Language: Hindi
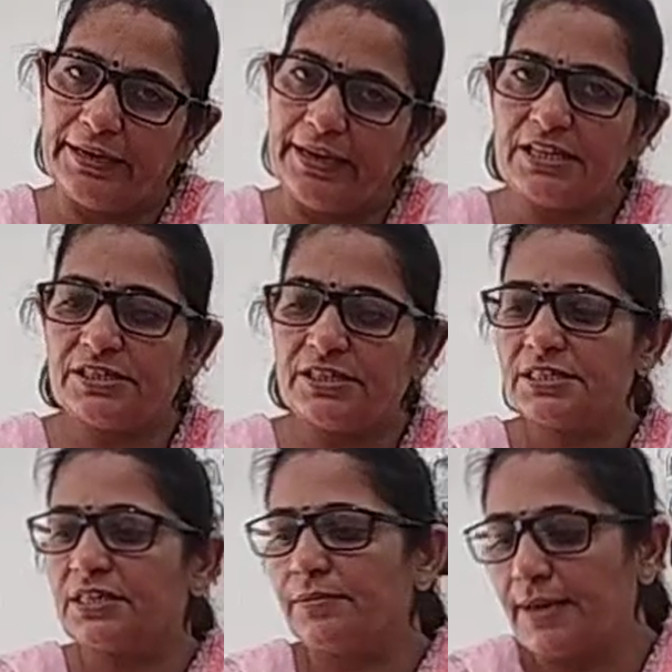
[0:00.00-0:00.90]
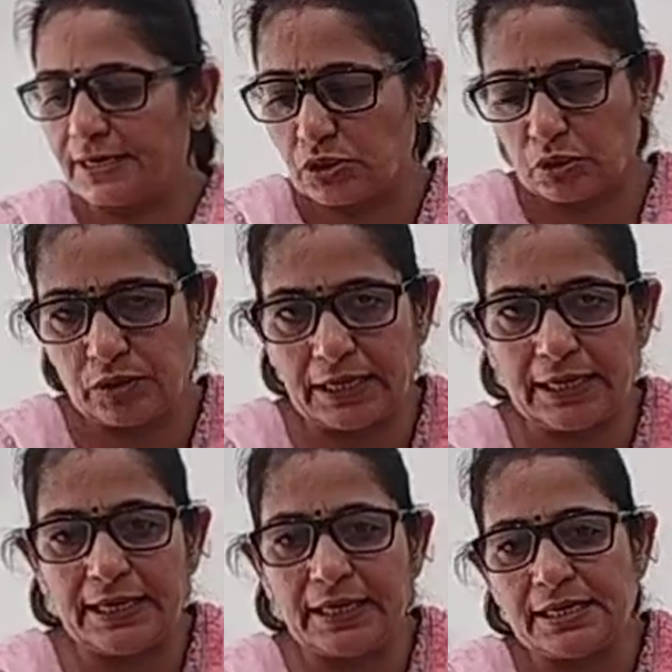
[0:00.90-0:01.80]
रेंज इसकी भी आठ सौ
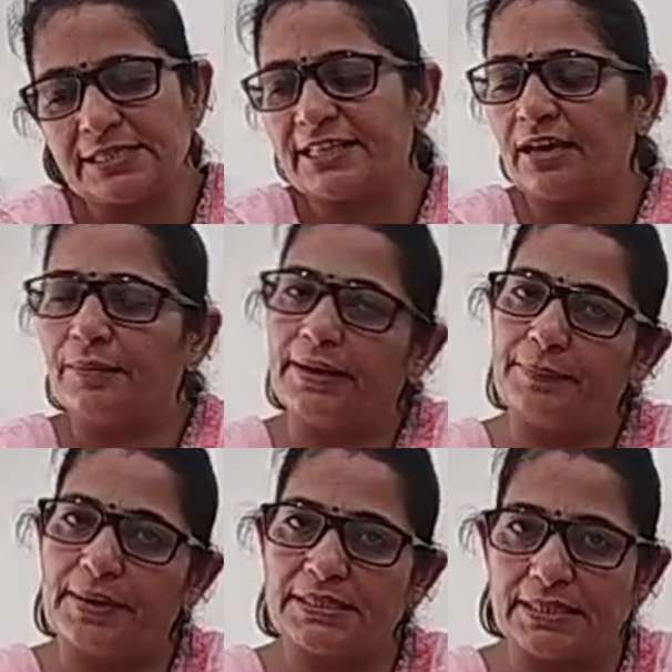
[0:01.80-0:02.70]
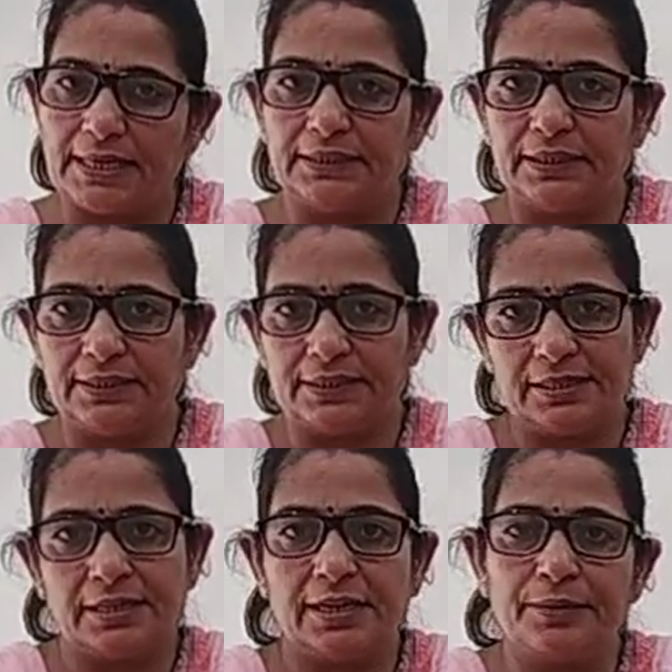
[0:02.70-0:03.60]
रहेगी इसके हमारे पास सात
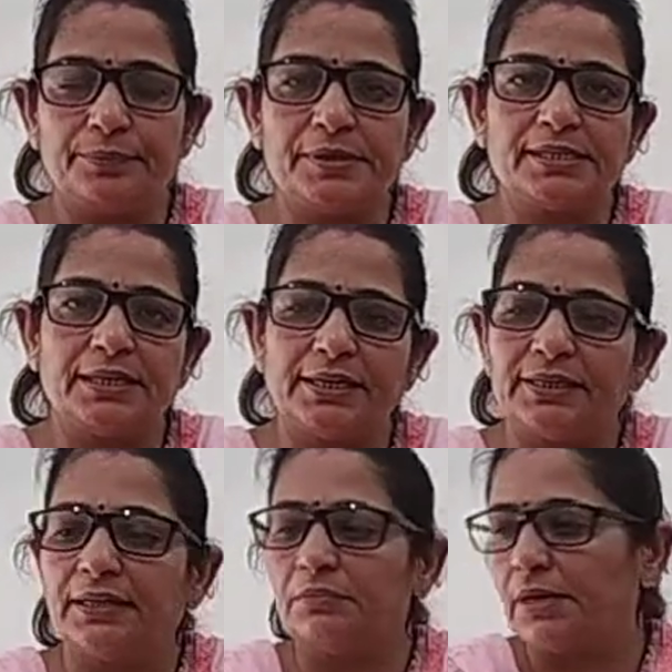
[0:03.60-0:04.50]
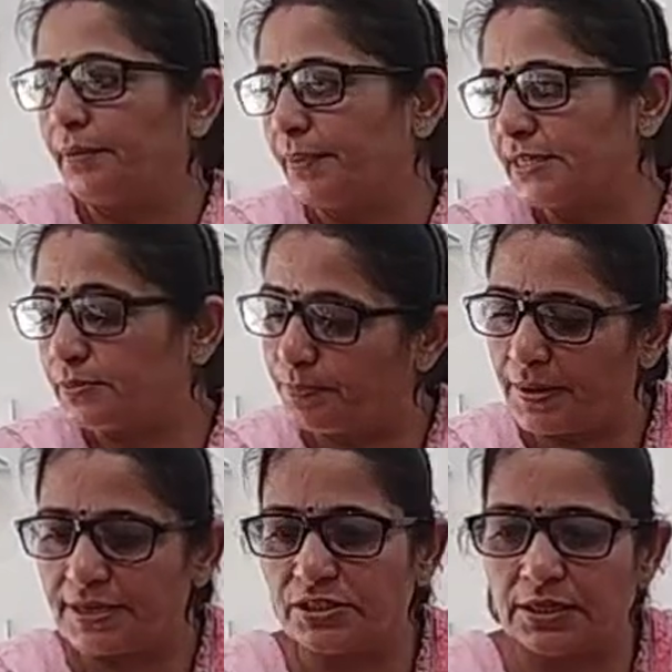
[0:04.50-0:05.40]
कलर है पिछले के थे हमारे पास
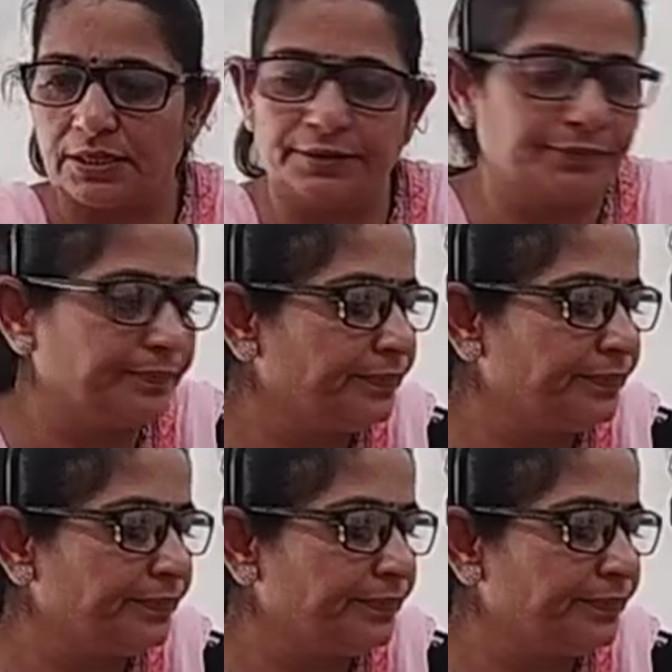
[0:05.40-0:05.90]
पांच कलर